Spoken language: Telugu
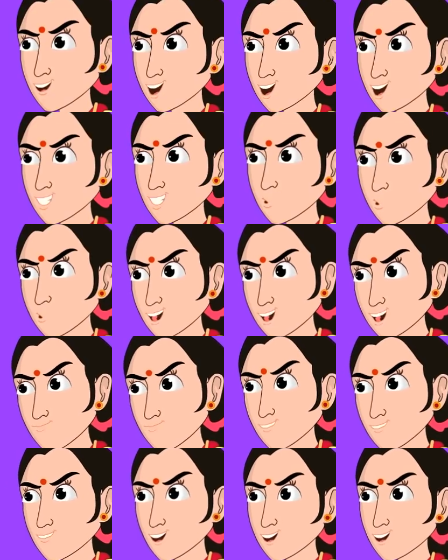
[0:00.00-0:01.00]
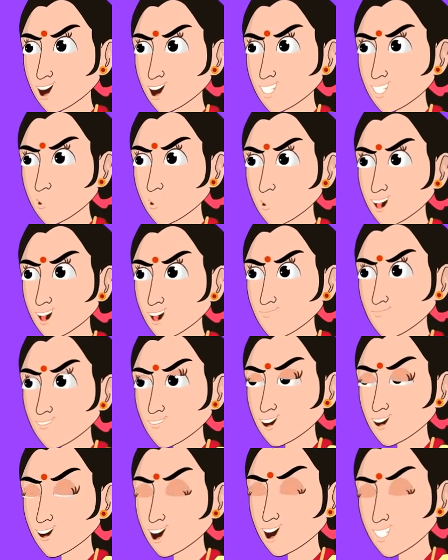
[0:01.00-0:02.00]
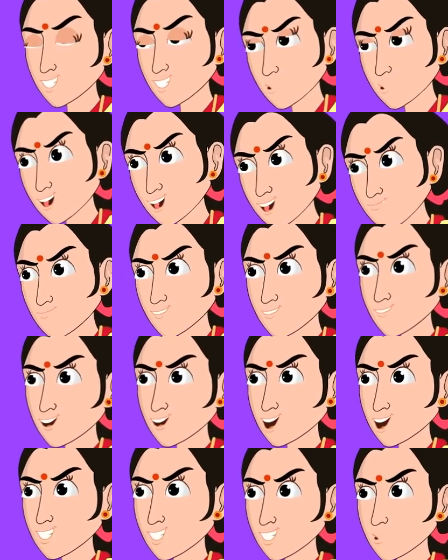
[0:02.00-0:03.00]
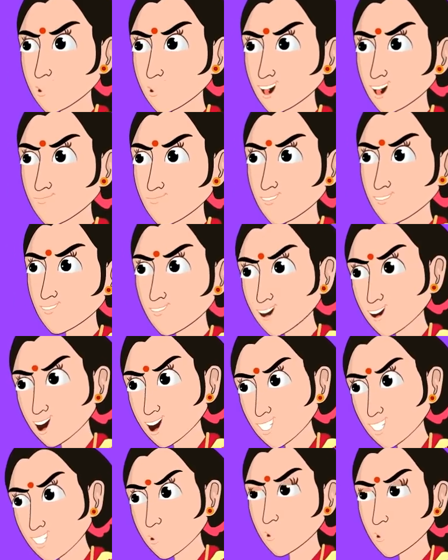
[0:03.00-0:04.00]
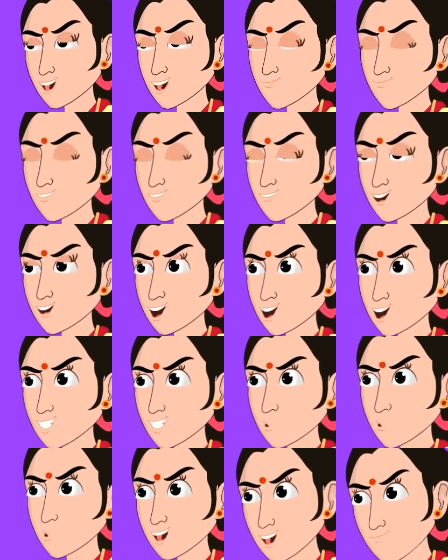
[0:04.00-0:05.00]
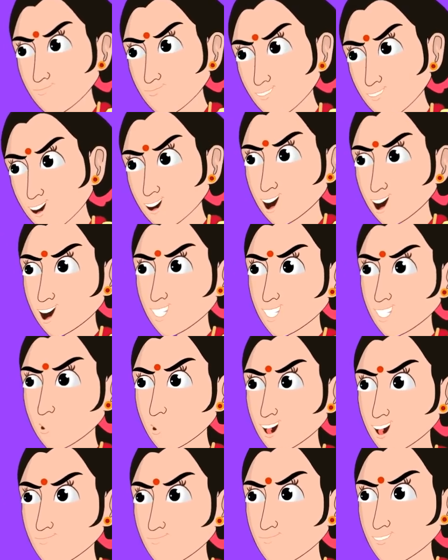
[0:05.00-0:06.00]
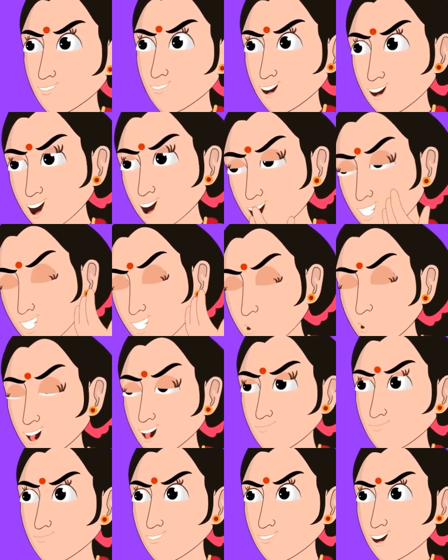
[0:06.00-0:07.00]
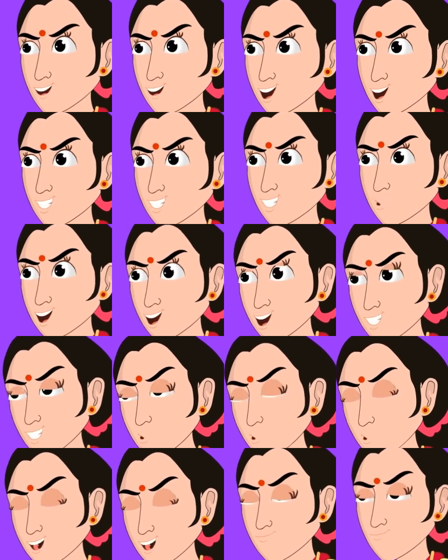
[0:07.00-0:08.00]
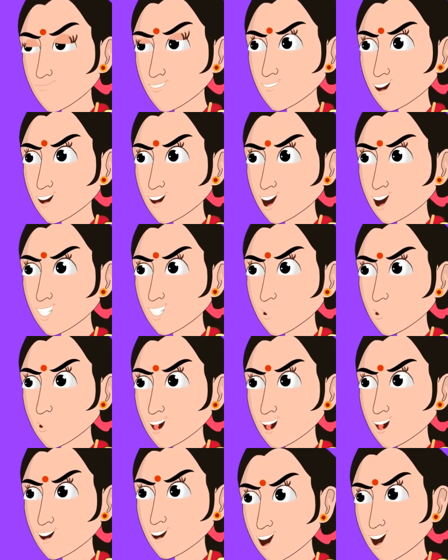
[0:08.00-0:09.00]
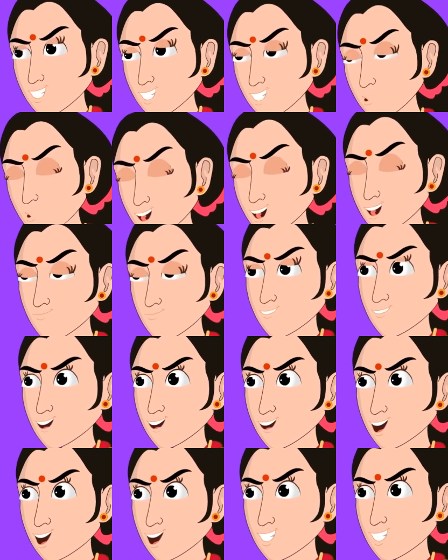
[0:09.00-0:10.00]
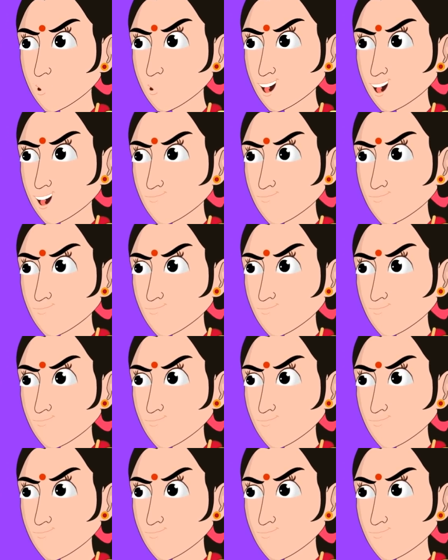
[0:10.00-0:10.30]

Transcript: ఉంటుంది అప్పుడు అభిలాష ఏయ్ నువ్విక్కడే ఉండాలి నాకు బంగారు గుడ్లనివ్వాలి లేదంటే నిన్ను చంపేస్తాను మర్చిపో ఆ ఇంటిని నేను